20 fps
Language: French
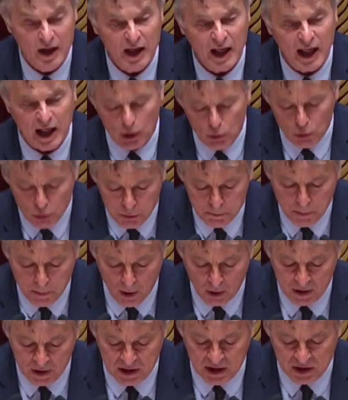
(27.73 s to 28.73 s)
et une
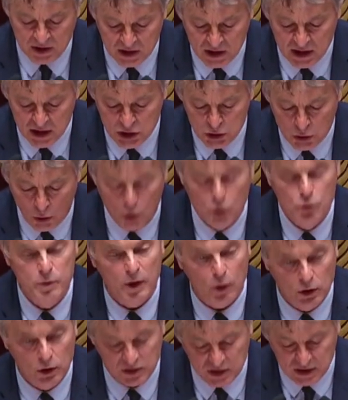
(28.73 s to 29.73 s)
banque qui triche, on lui
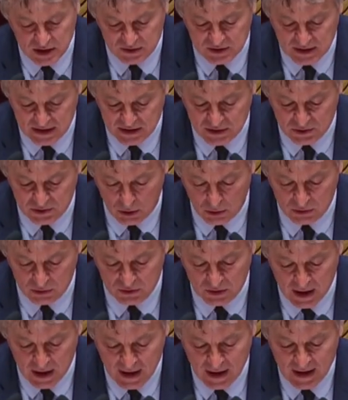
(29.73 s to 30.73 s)
retire sa licence.